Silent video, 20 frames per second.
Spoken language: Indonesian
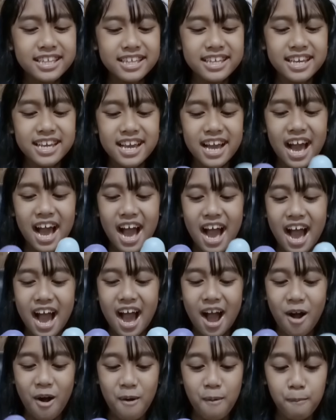
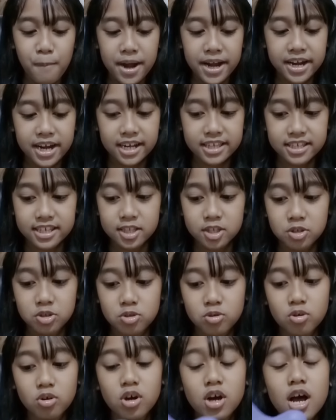Yeah, oh my god. Ini
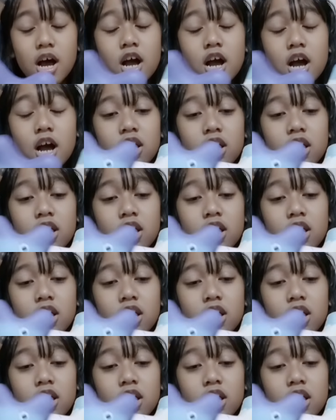tuh